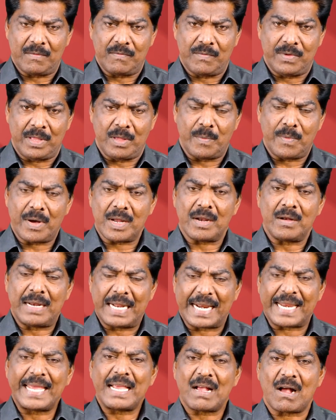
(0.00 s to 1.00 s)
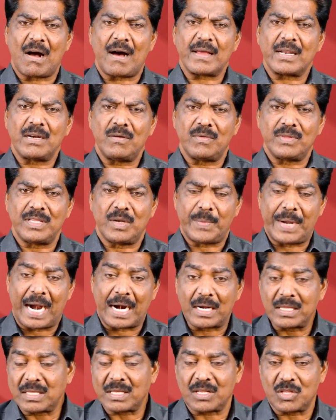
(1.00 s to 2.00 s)
விதமான நிறைய காரியங்கள் வந்து நம்ம
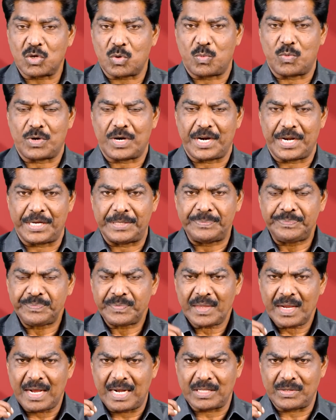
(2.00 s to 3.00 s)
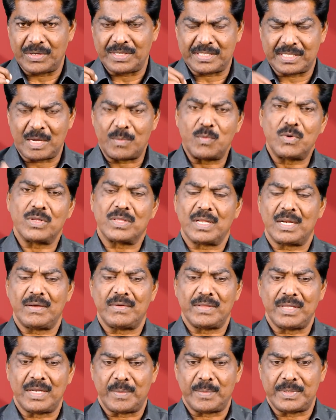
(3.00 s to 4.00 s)
அழுத்துறதுக்கு முன்னாடி கத்தரை சமூகத்தில்
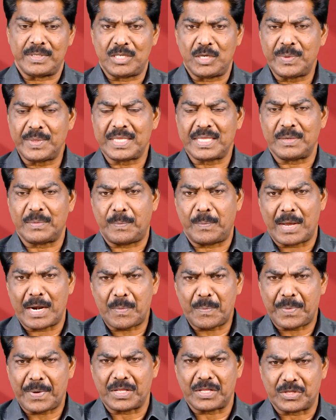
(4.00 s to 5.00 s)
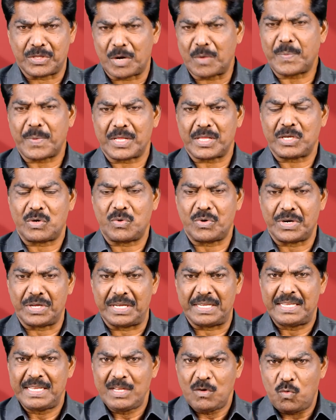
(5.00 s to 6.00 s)
வந்து நம்ம ஜெபித்து பலப்படி திறப்படுத்தி கொண்டு
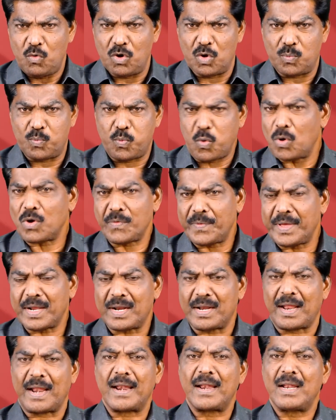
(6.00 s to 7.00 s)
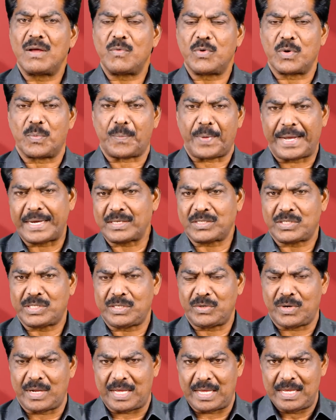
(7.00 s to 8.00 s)
ஒரு போர் வீர நல்ல ஒரு
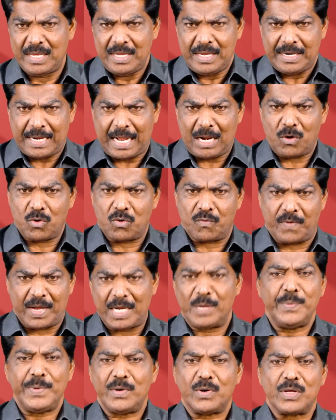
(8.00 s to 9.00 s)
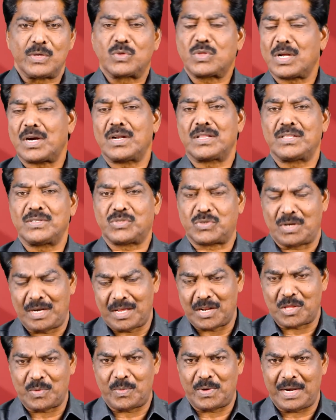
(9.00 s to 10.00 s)
பயிற்சியோட நல்ல ஒரு வலிமையோட யுத்தகலத்துக்கு
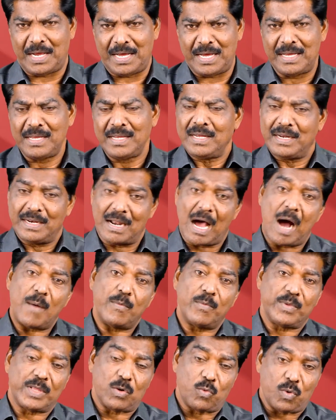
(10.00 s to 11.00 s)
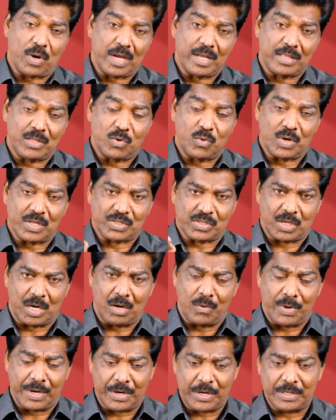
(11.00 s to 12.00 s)
சொல்கிறது போல் நாம் இந்த உலகத்துக்குள்ளே
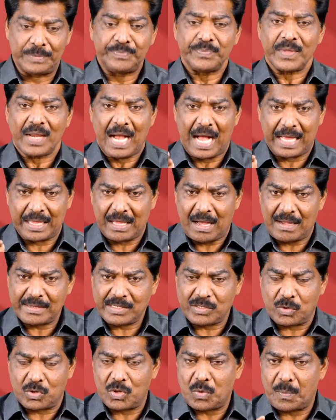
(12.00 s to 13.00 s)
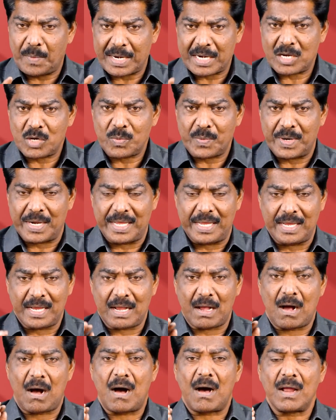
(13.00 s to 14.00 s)
சொல்ல வேண்டும் அதை ஆசீர்வாதம் மற்றபடி
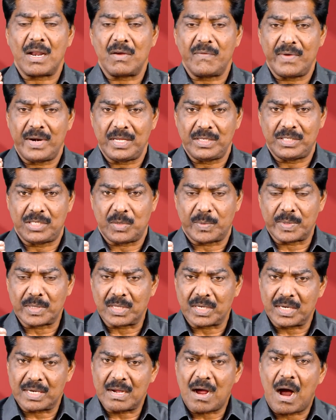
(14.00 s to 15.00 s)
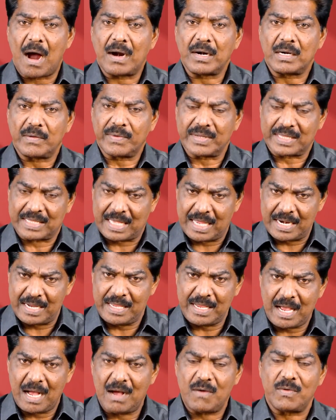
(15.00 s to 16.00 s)
காலை வெளி ஜபத்திற்கு ஆண்டவர்
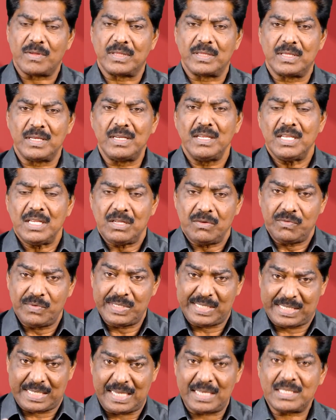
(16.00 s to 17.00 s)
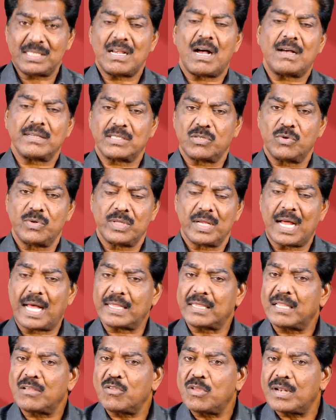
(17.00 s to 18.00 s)
தனியாக வந்து விசேஷ ஆசீர்வாதம்
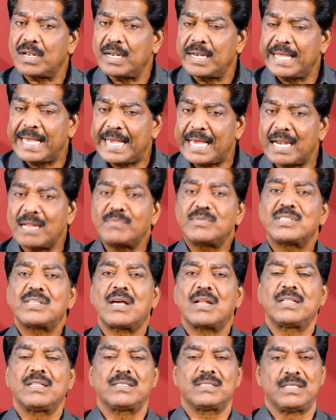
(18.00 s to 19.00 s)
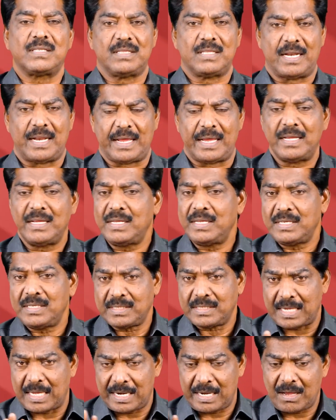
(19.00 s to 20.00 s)
அந்த நேரம் சார்ந்த சிந்தனை
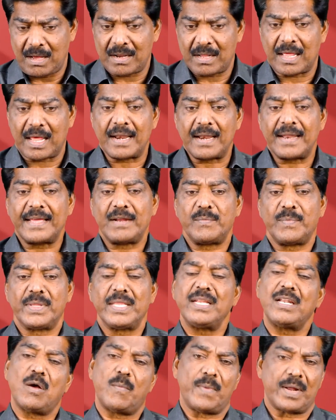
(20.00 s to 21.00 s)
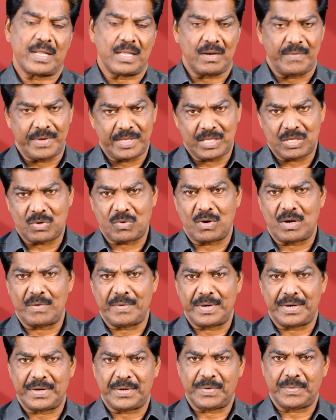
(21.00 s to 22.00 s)
சரியானது அல்ல என்பதை நாம் மனதில் வைத்துக்கொள்ள
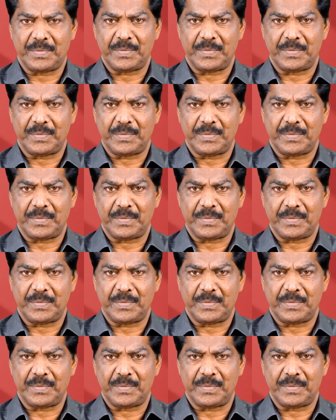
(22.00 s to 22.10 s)
வேண்டும்